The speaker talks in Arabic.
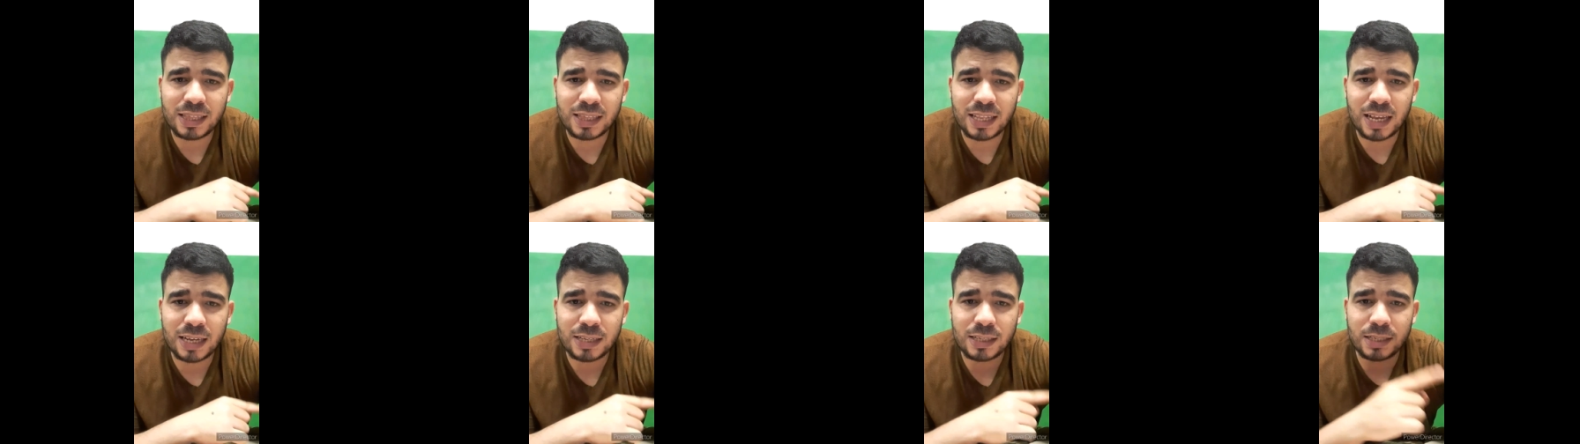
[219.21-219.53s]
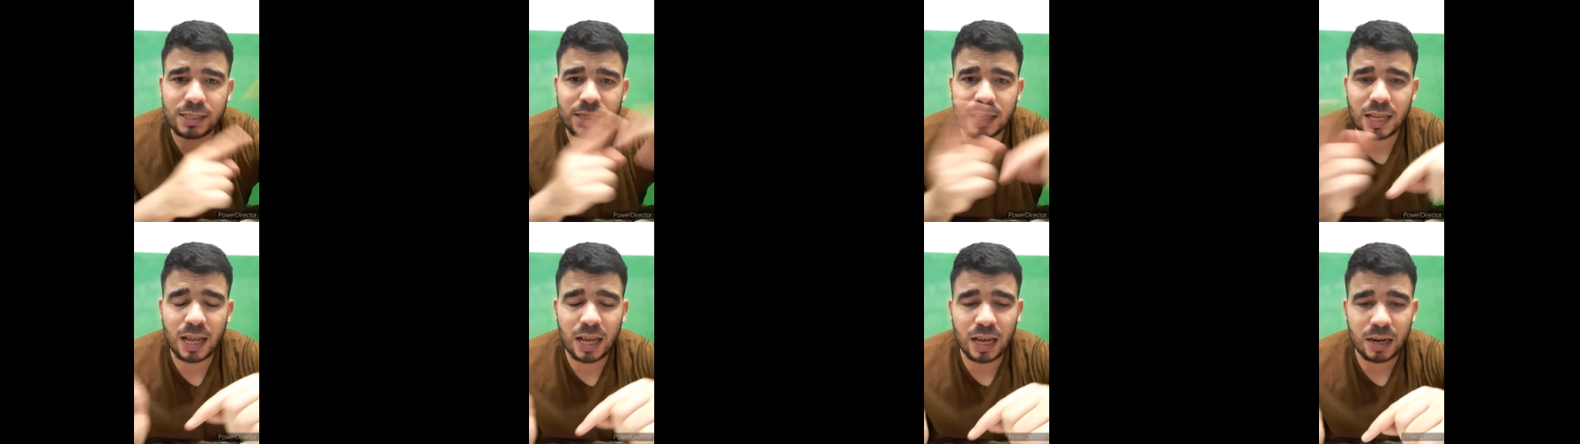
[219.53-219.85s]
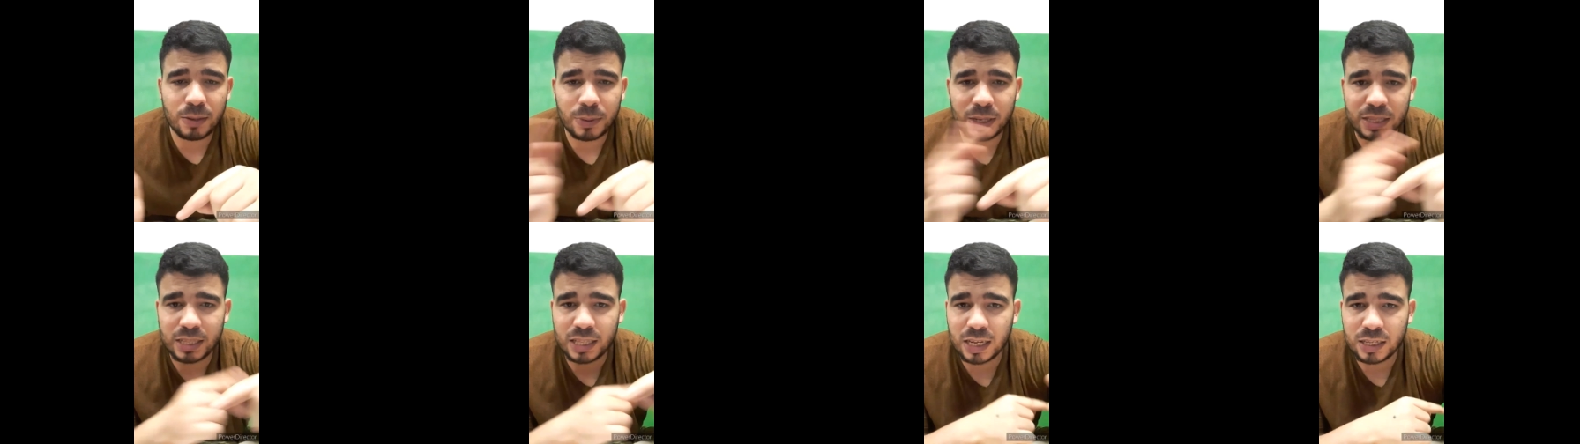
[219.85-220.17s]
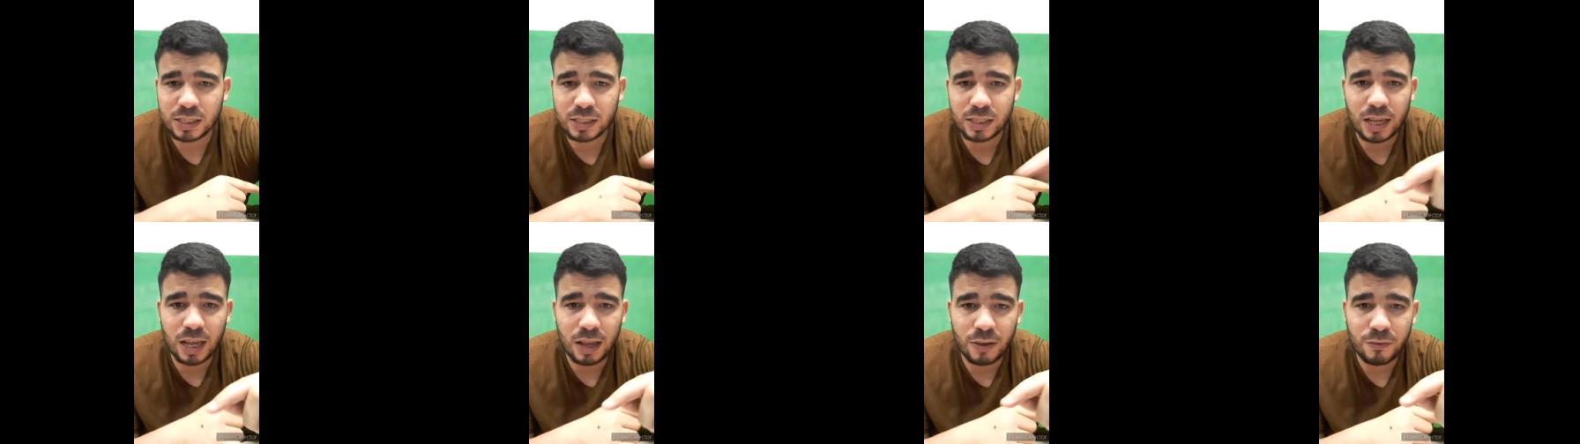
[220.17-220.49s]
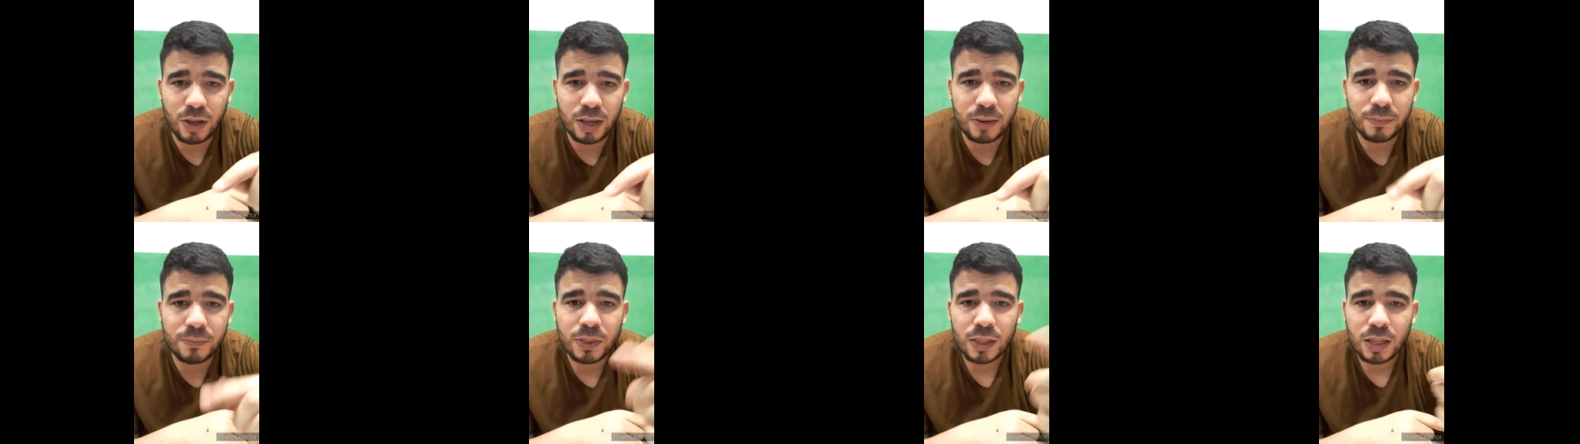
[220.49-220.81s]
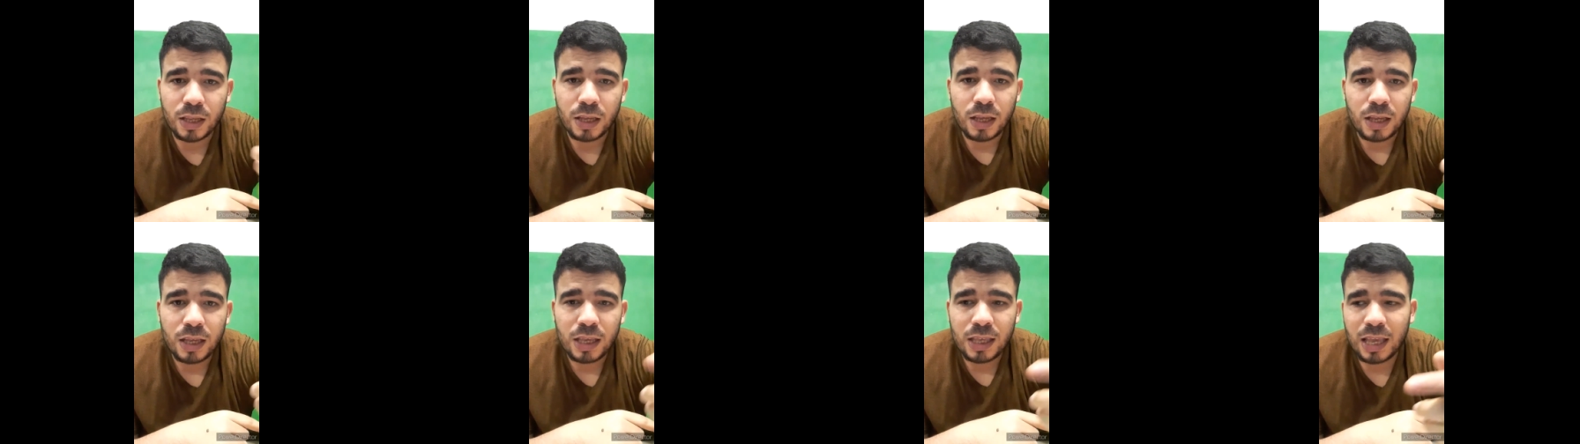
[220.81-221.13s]
12 ساعه 14 ساعه فاهم
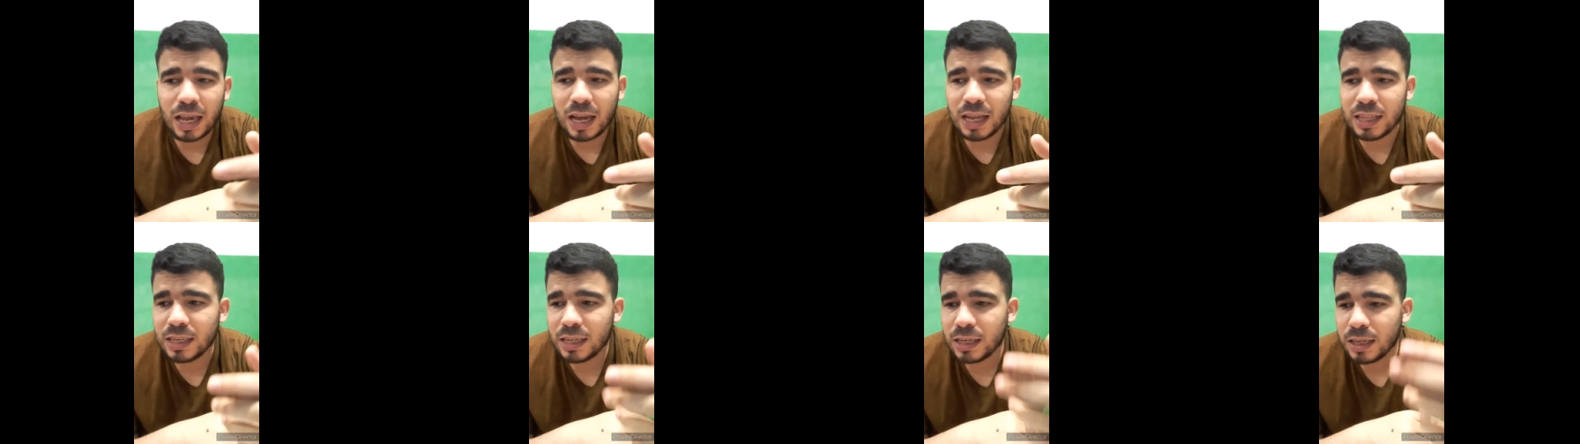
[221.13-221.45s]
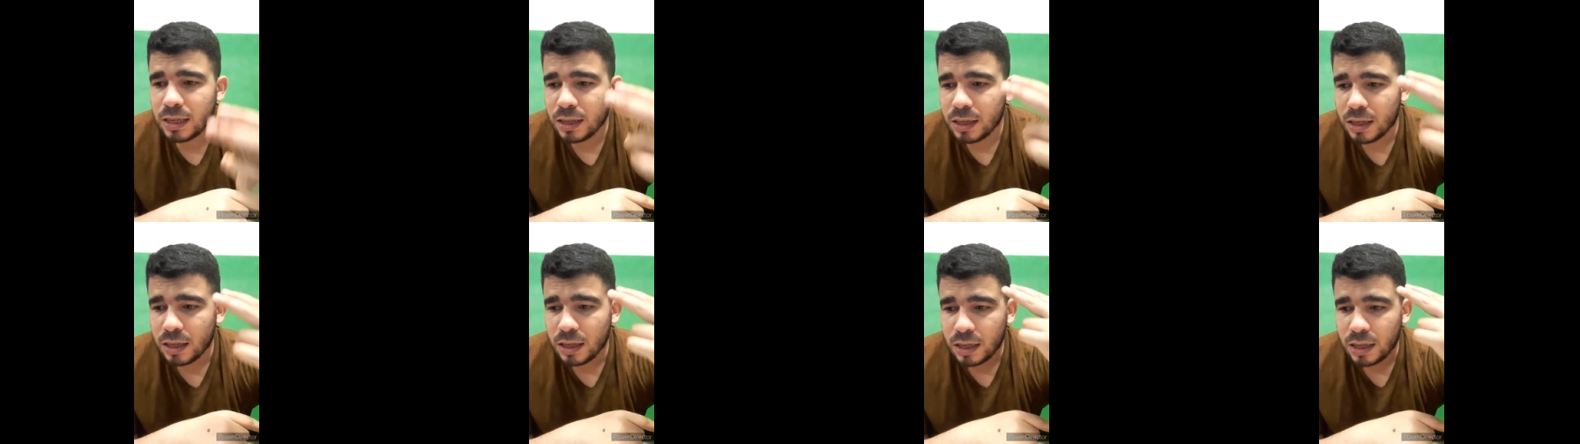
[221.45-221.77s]
يعني